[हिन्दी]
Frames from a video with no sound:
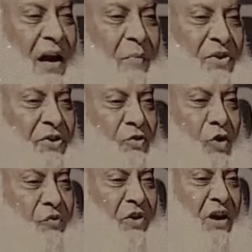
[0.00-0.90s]
ताला हमें इसकी
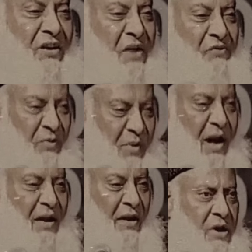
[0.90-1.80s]
तोफी अता
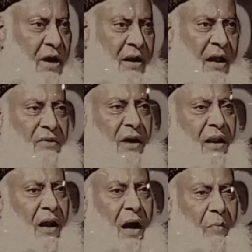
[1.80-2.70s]
फरमाए अल्लाह
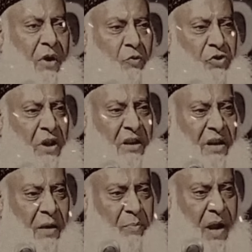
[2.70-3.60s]
ताला हमें उसके
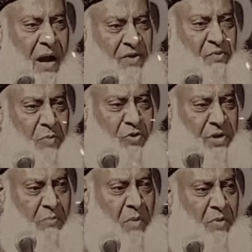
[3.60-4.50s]
लिए अपना आज़म
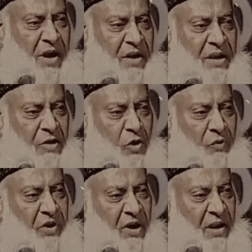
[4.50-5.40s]
मुसम्म करने की
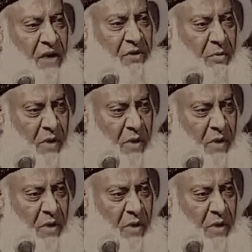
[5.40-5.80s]
तोफ़ी अता